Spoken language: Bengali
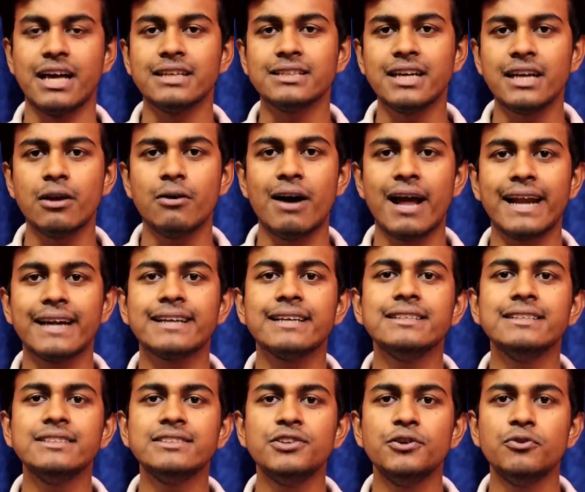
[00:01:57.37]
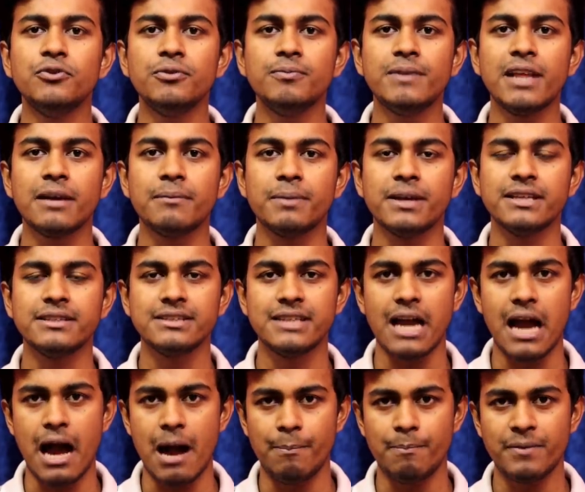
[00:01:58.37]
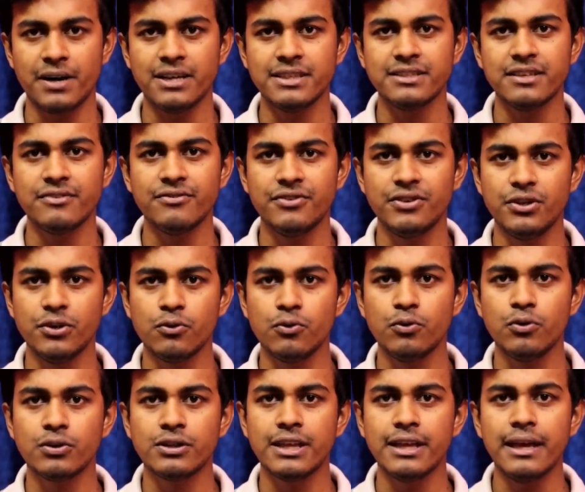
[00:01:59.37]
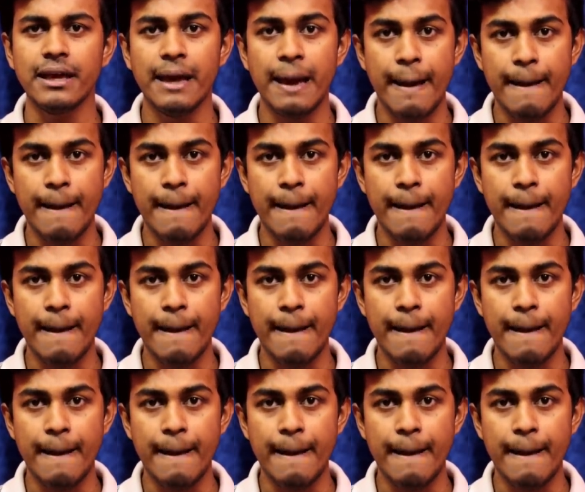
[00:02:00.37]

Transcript: তাছাড়াও আরেকটা জিনিস ইউটিউব দেখবে যে আপনার যে ভিডিওগুলোতে